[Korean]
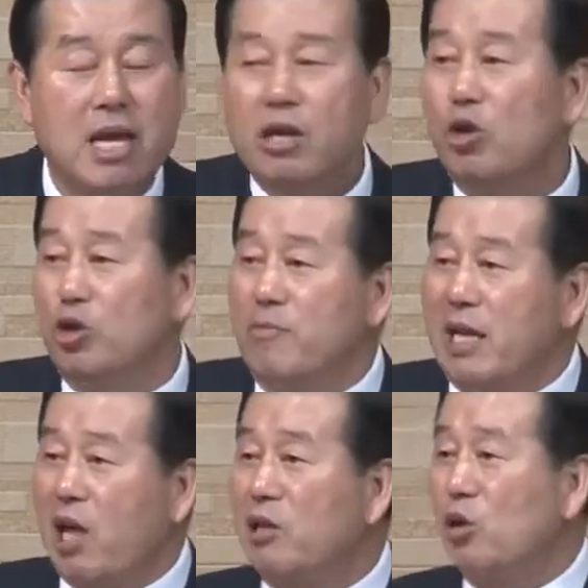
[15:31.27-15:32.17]
요즘에
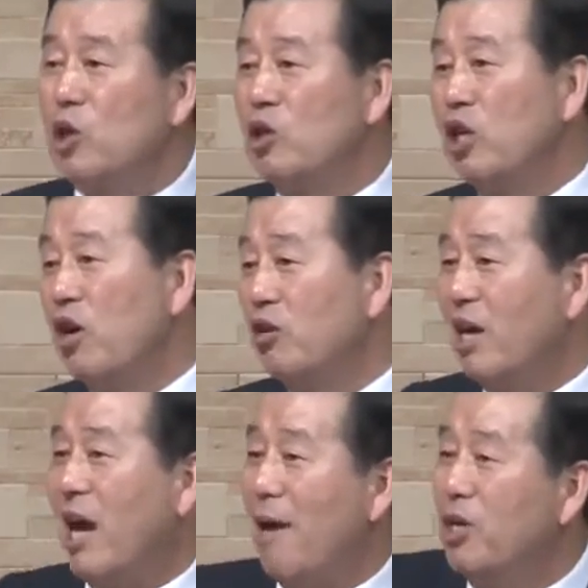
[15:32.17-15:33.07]
대통령들이 어디에
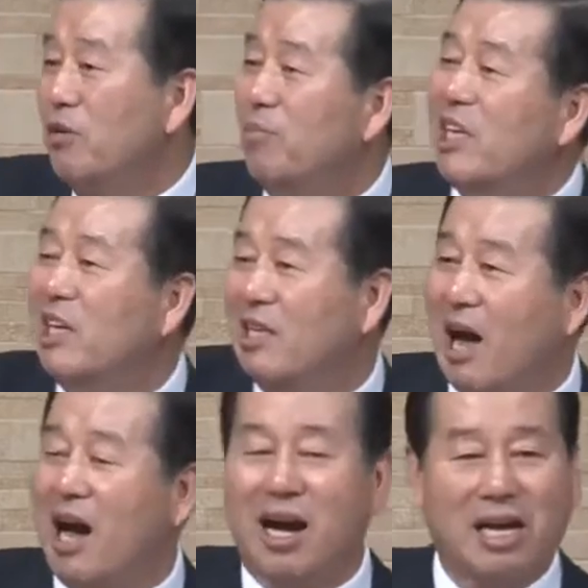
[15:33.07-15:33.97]
가면 미리
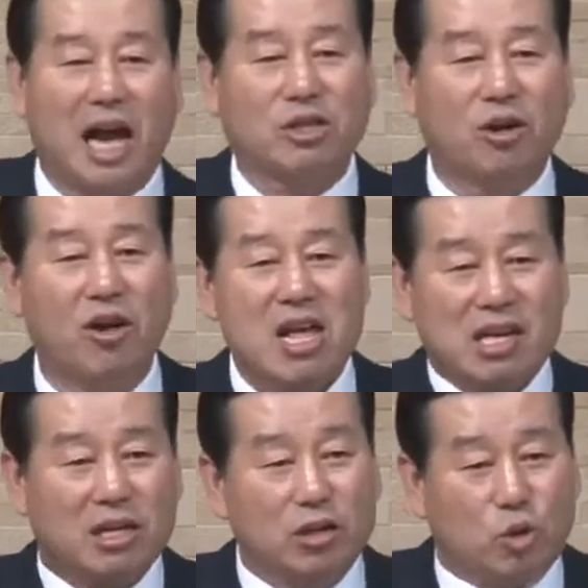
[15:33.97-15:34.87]
다 가서
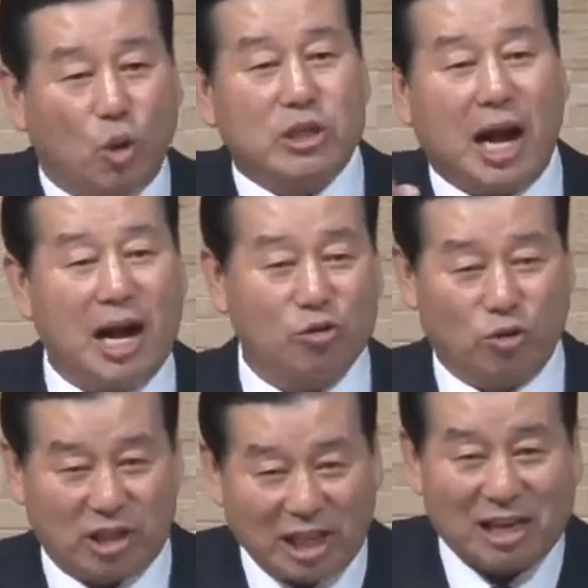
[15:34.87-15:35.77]
그 조사하고
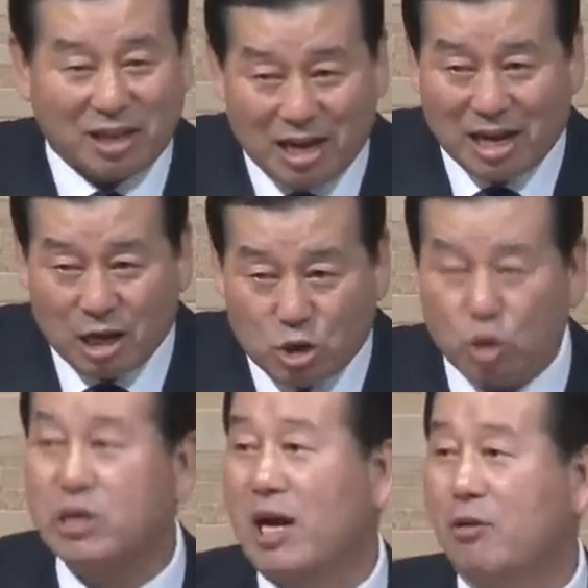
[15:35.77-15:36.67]
그냥 다
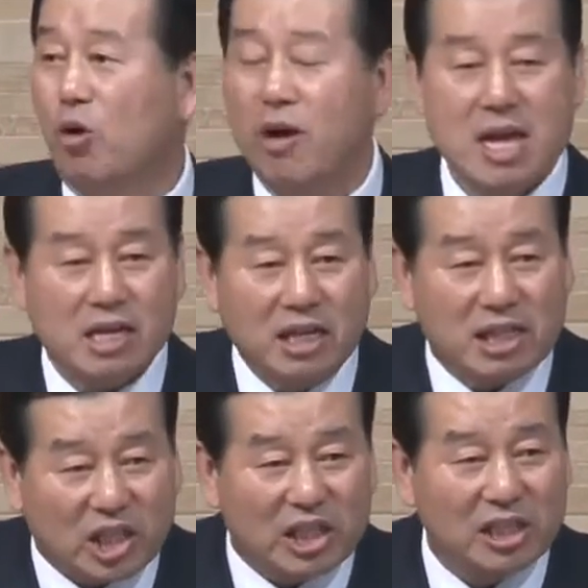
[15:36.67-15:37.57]
조사하고 그
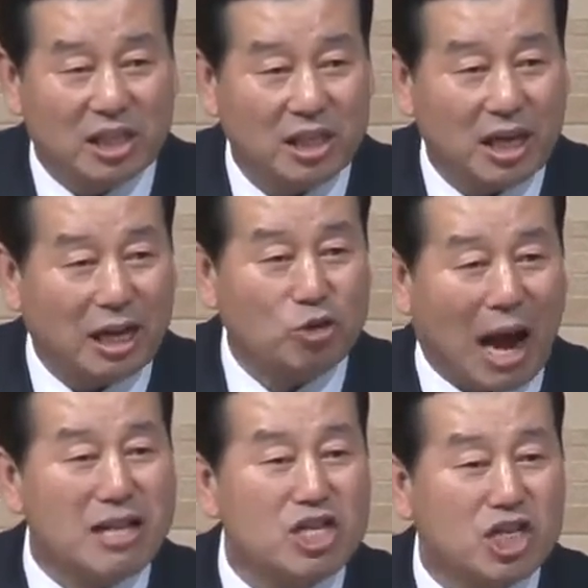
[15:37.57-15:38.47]
길을 아주
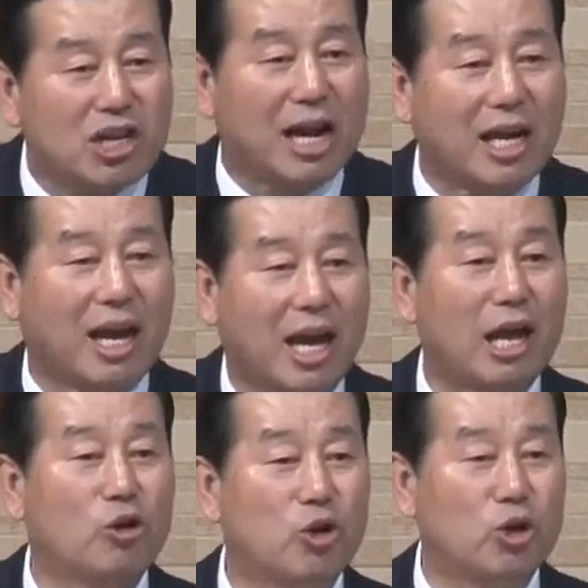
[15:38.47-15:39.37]
안전하게 해
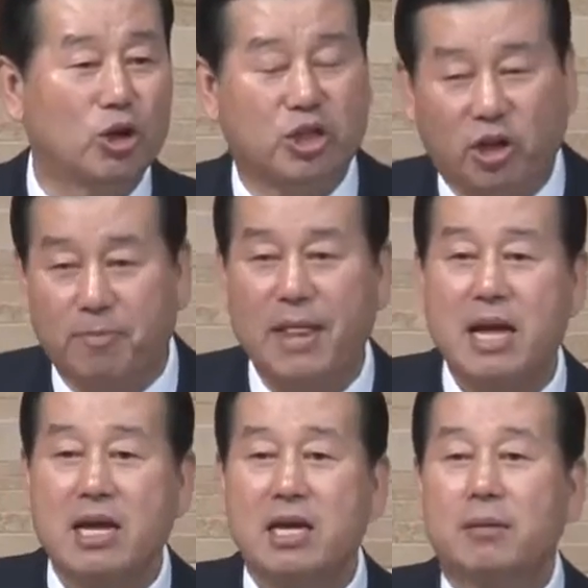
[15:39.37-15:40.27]
놓는 것처럼
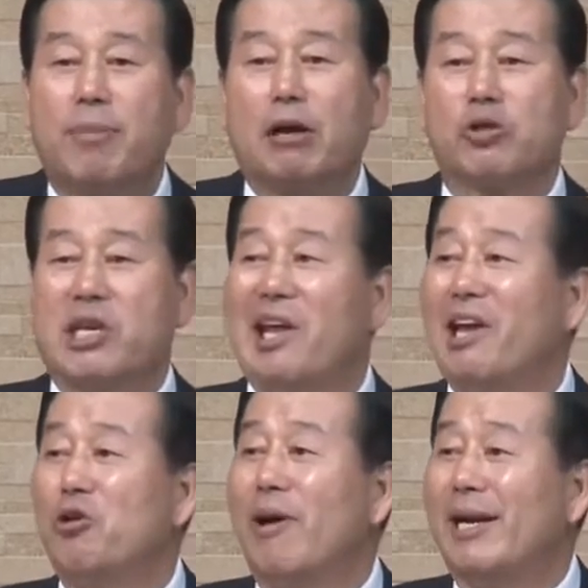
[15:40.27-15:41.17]
바로 세례
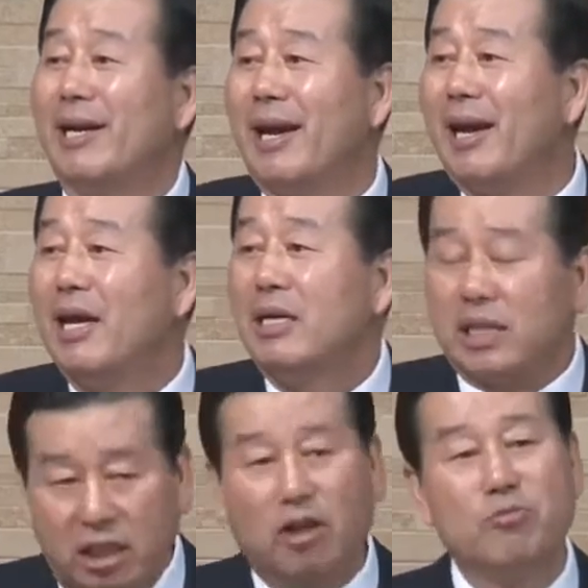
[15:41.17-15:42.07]
요한에게
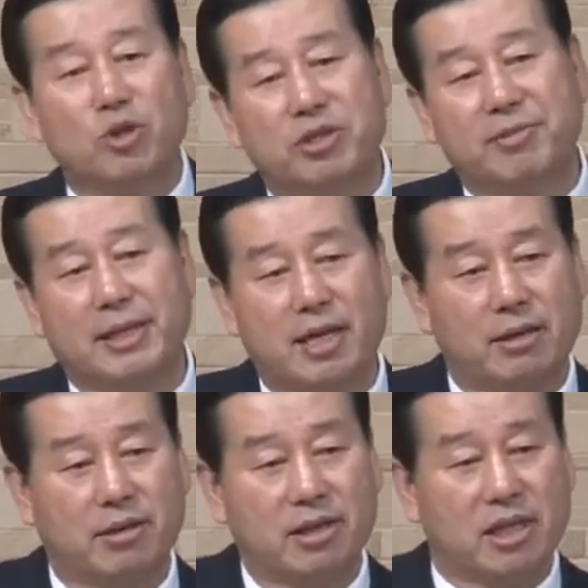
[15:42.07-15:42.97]
그런 모습이다.
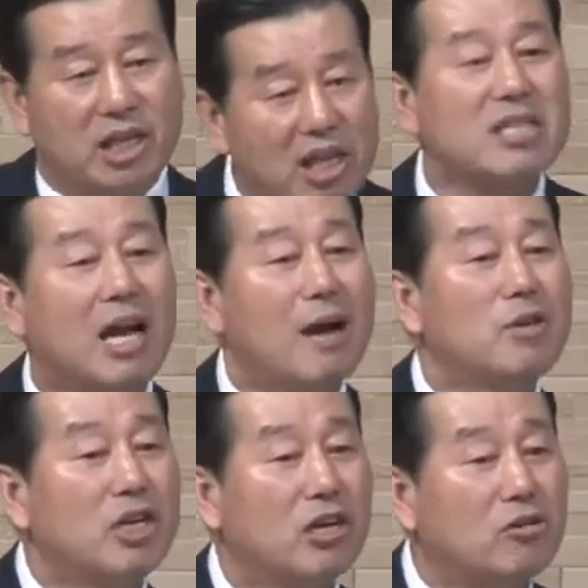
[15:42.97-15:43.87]
그런
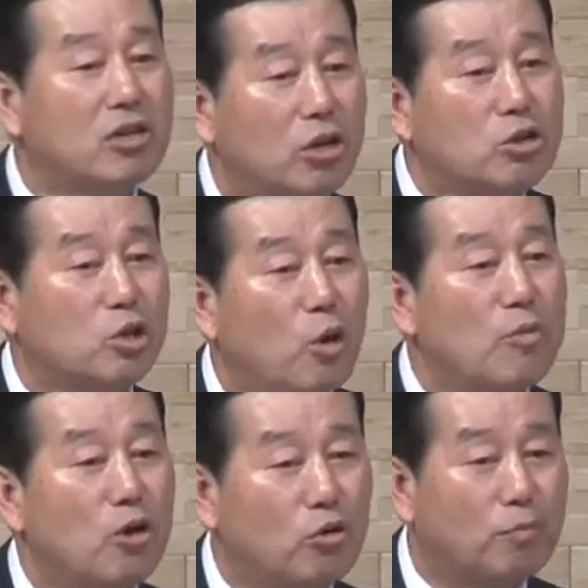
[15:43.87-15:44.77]
사명이 있고 그런
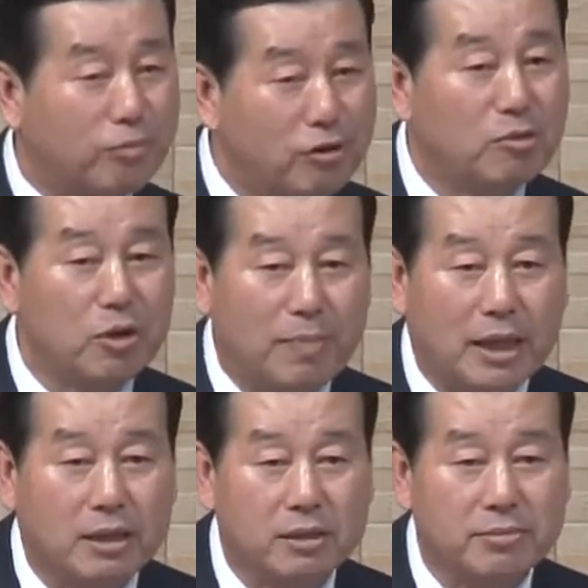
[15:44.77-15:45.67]
소명으로 불림을
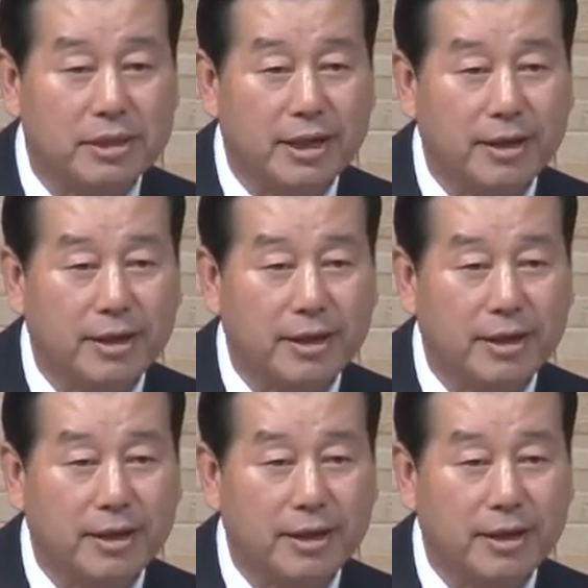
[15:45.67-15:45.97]
받았습니다.